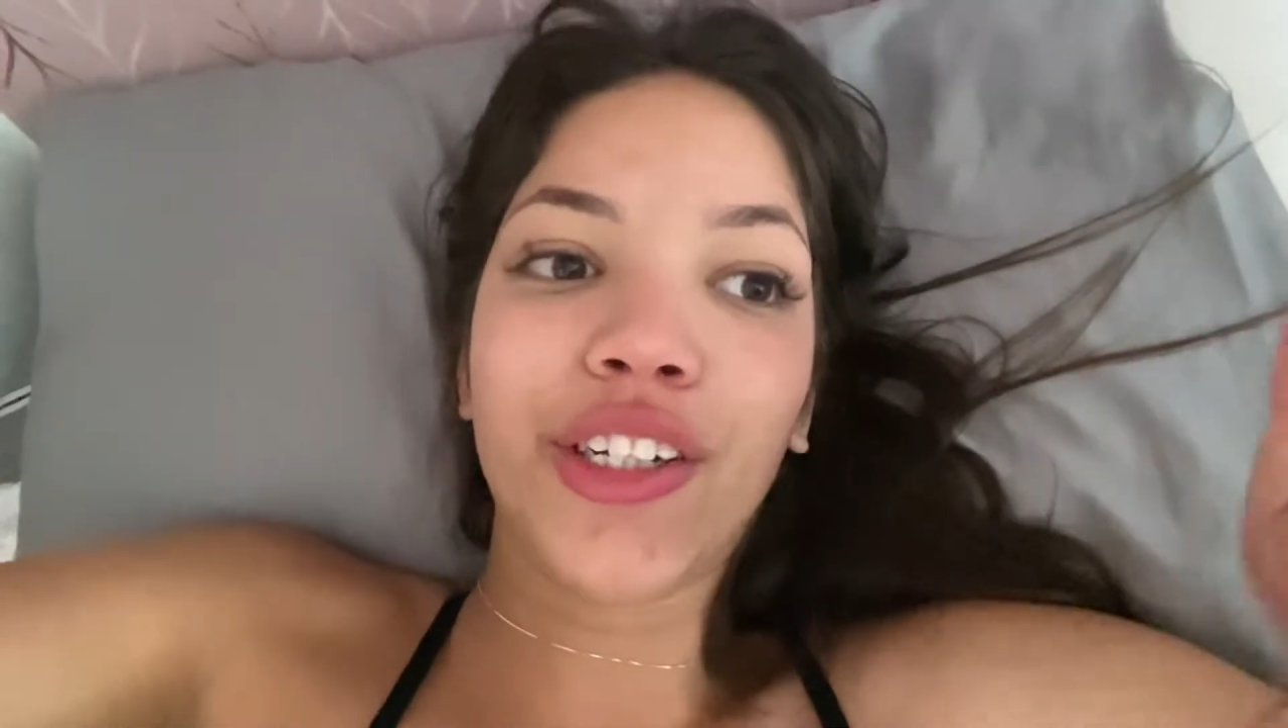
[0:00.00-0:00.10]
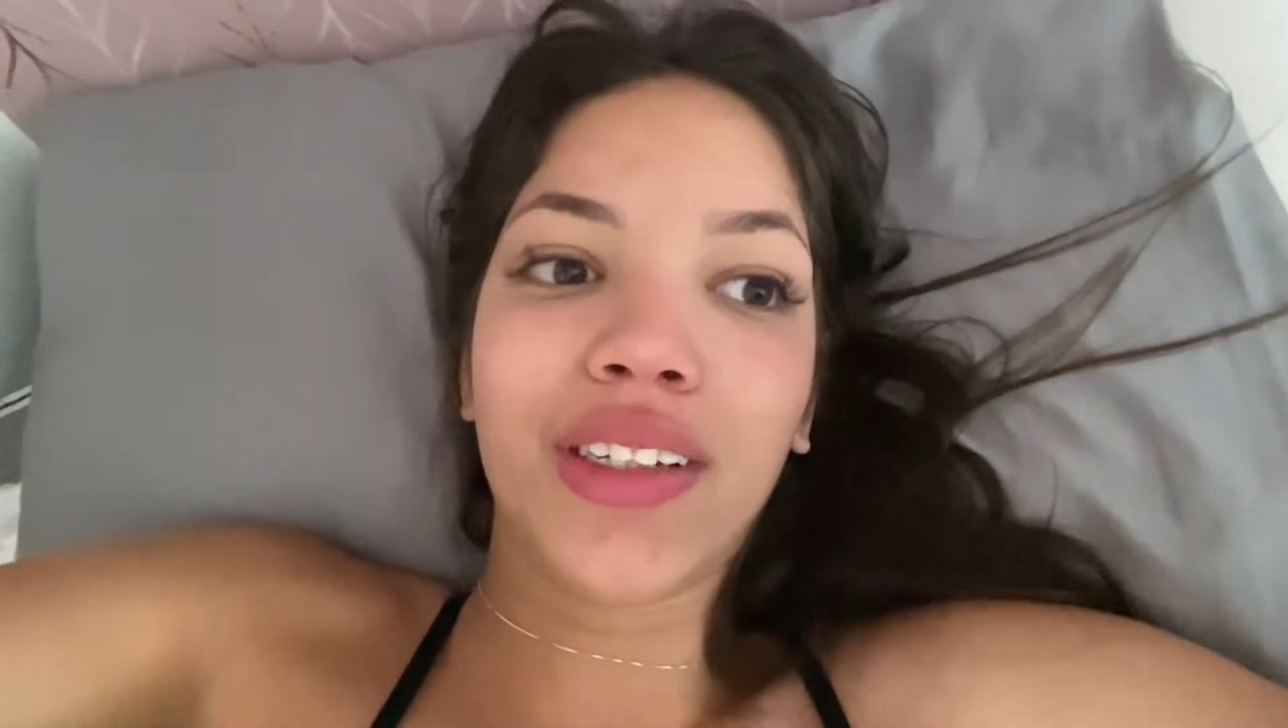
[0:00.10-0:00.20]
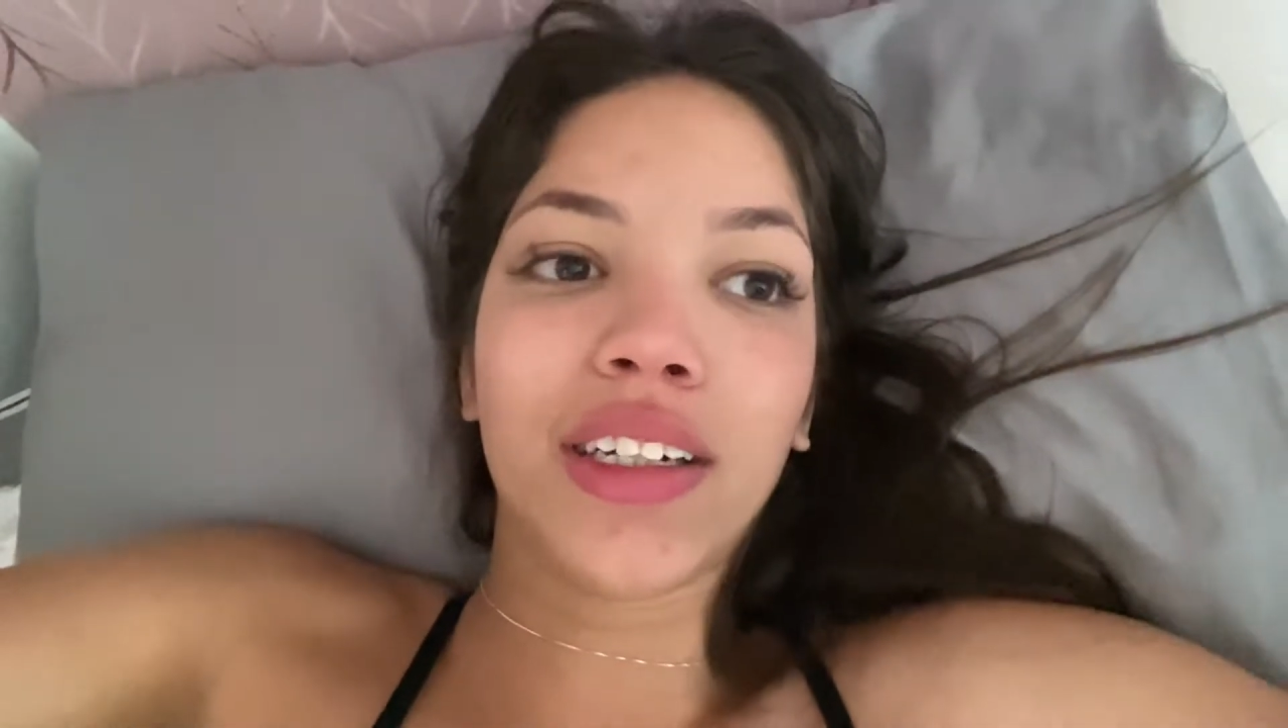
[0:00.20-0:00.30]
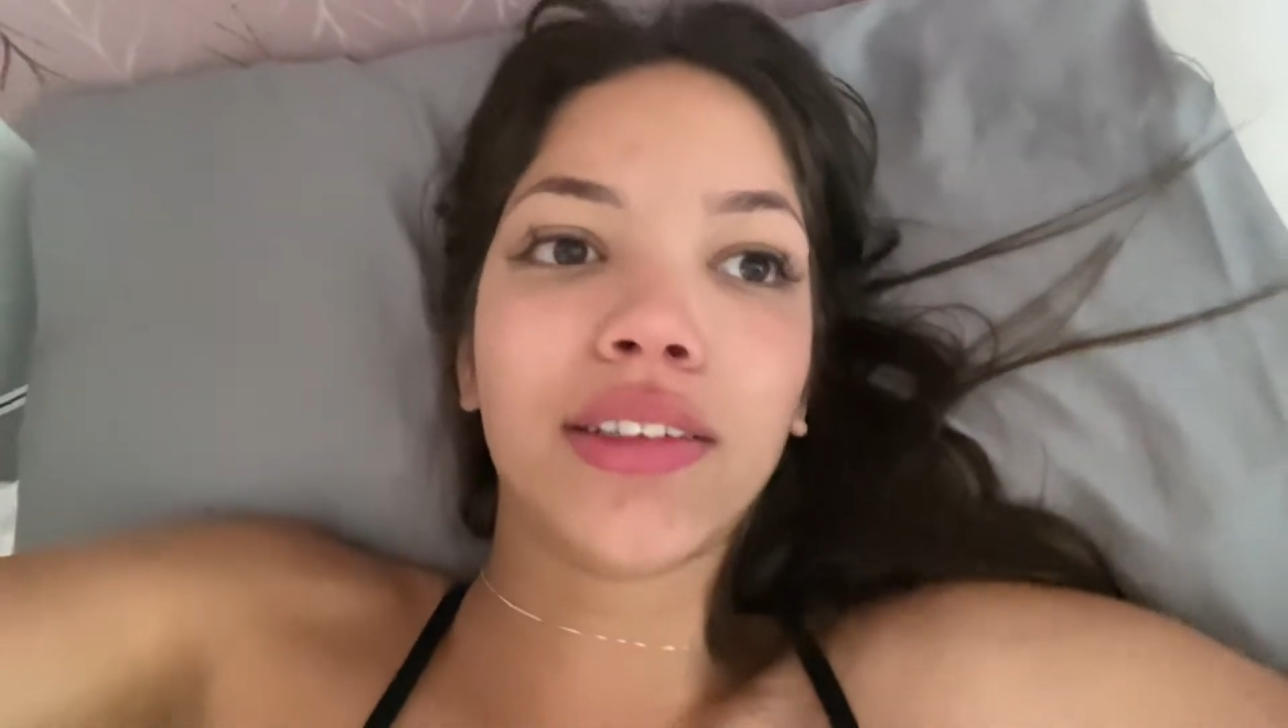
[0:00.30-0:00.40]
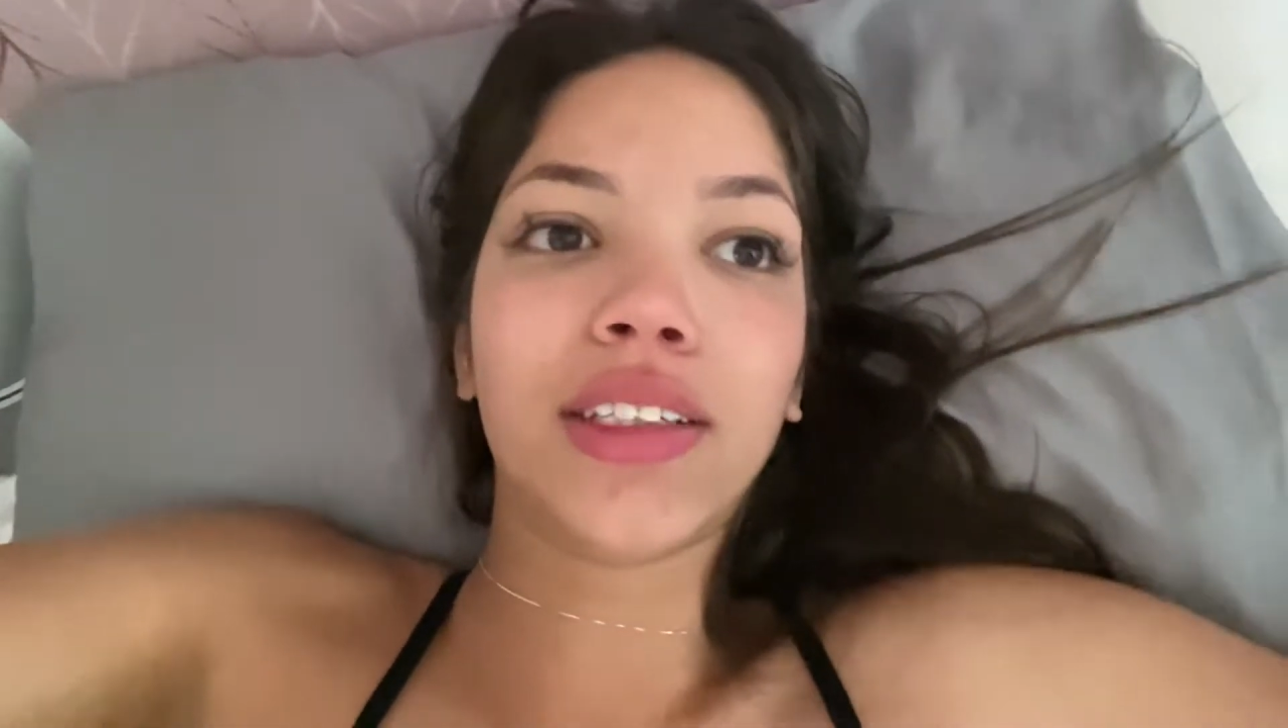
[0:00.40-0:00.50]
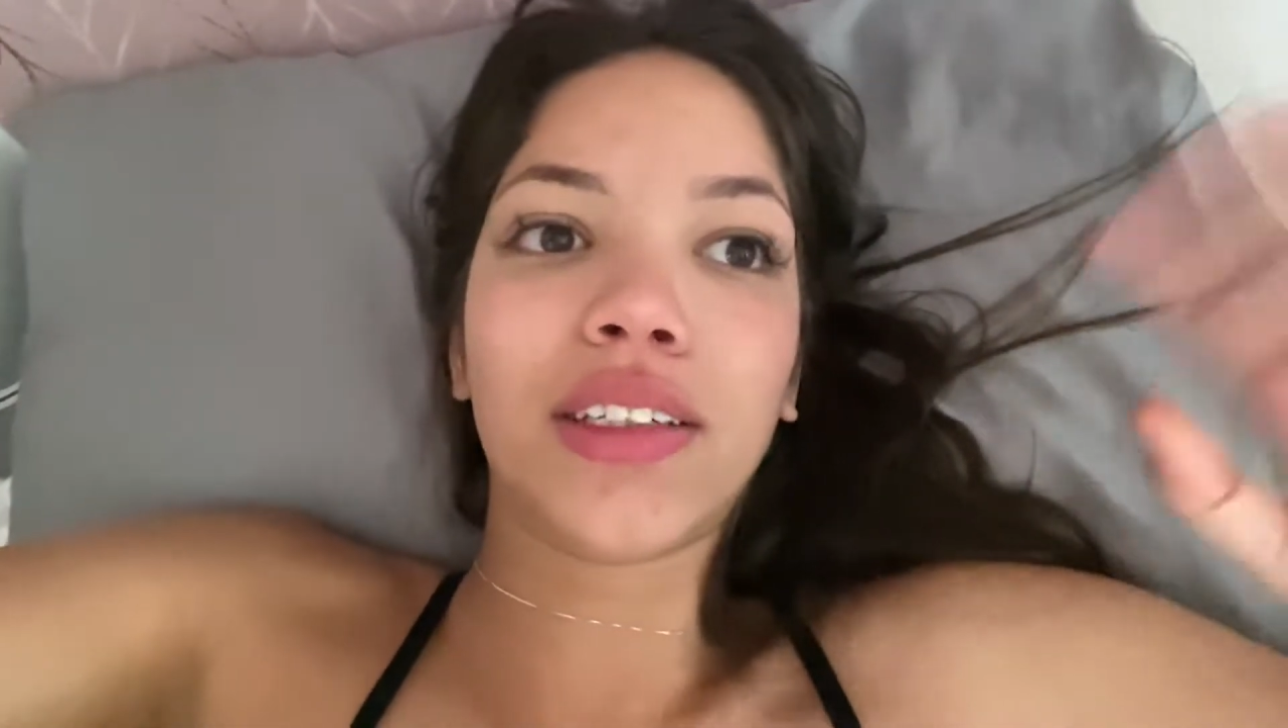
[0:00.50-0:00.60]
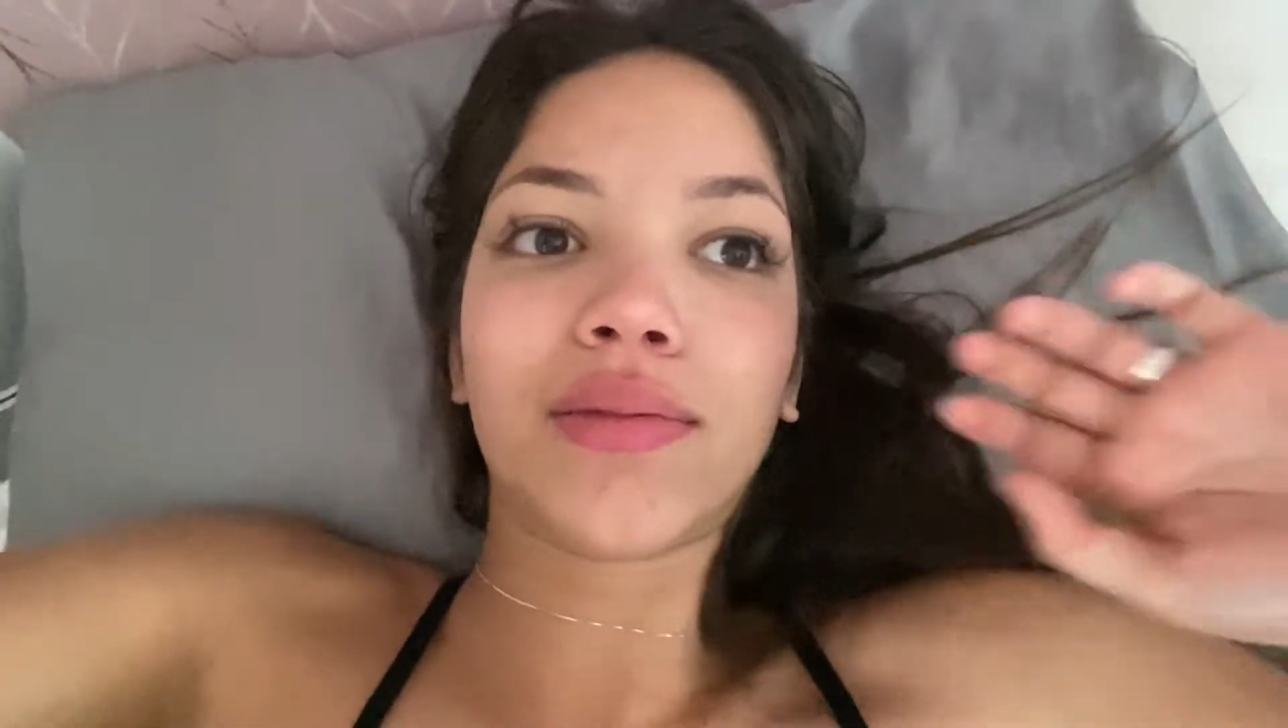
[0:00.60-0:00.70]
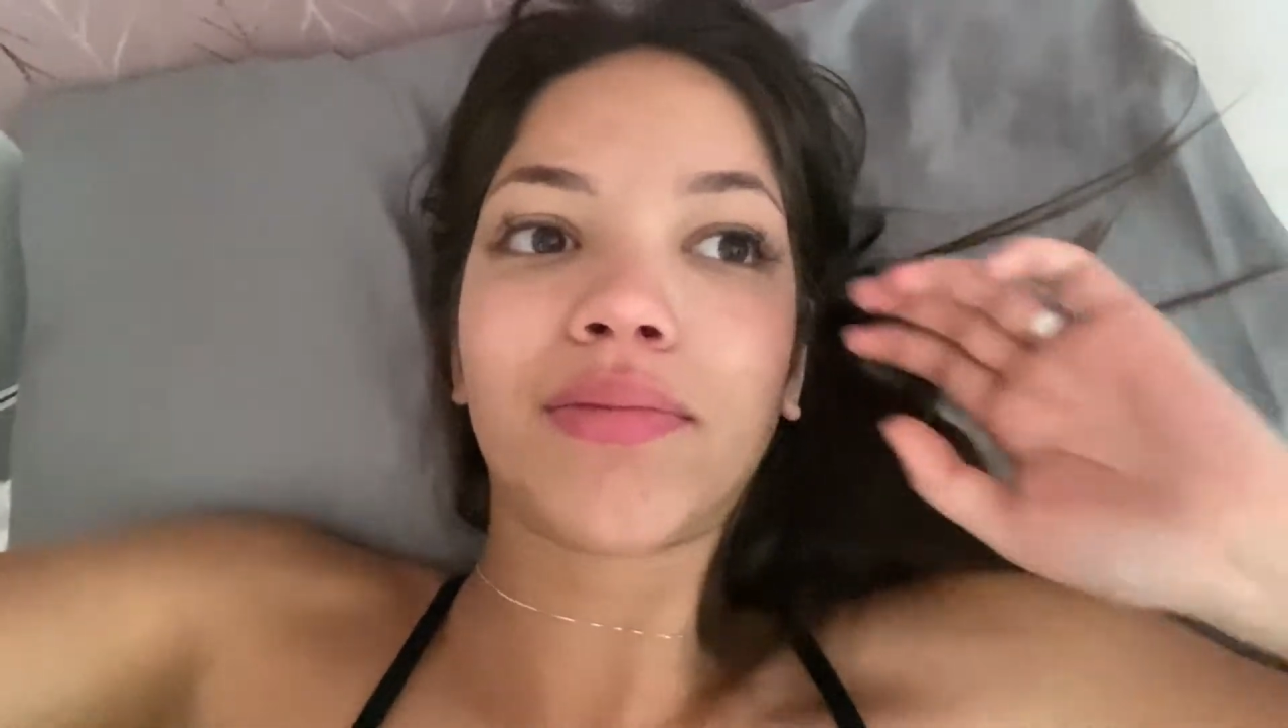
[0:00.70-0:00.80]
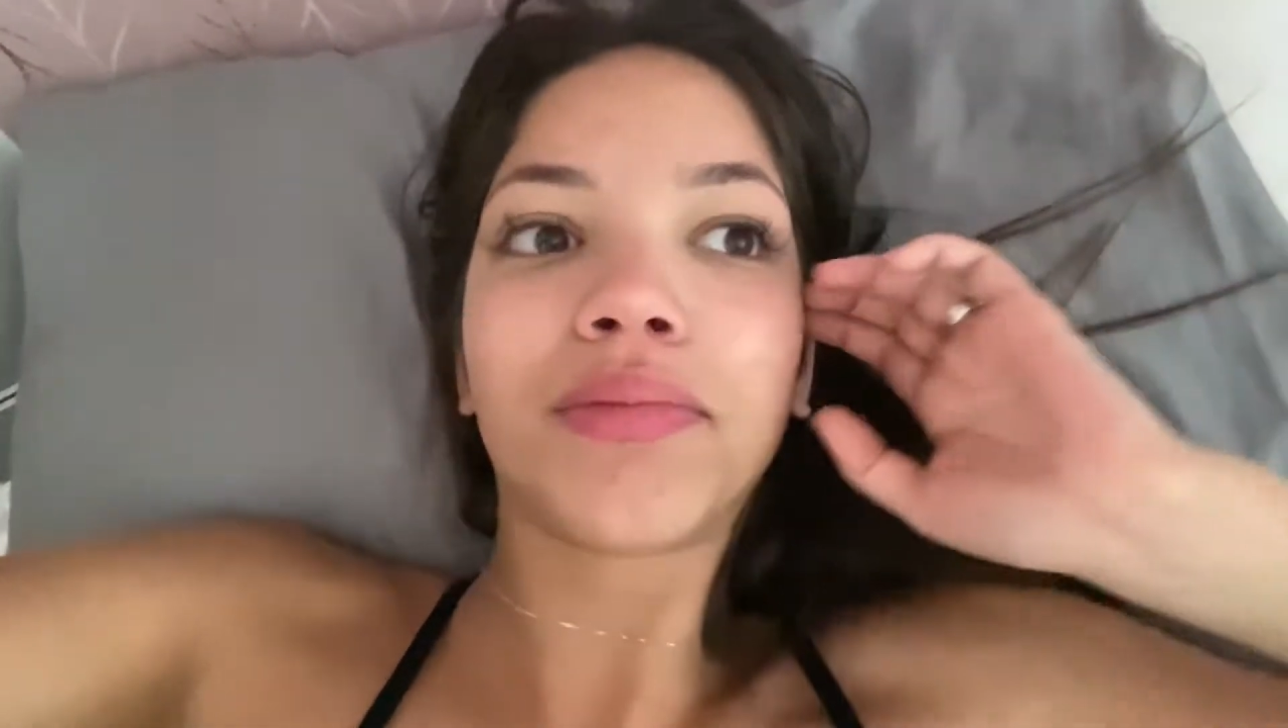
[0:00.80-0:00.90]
dança